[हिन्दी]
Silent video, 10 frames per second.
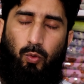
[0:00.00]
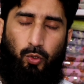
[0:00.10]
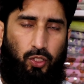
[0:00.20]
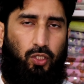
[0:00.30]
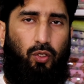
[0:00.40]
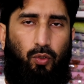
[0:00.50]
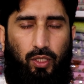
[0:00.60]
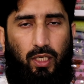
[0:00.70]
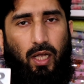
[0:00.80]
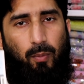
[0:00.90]
कोशिश
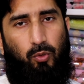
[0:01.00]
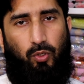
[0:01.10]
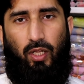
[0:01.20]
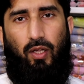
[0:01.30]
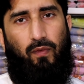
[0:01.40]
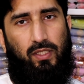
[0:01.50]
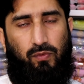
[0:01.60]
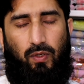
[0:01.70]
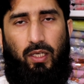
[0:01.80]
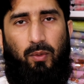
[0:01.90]
होगी कि अब रूटीन
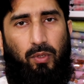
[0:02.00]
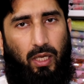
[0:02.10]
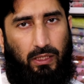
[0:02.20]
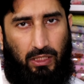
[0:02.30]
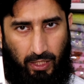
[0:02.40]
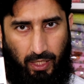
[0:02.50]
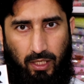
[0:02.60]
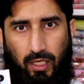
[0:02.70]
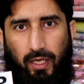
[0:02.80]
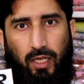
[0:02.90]
वाइज वालीम लॉन्च
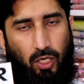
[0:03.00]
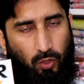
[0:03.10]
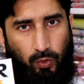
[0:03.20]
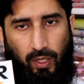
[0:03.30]
किया करेंगे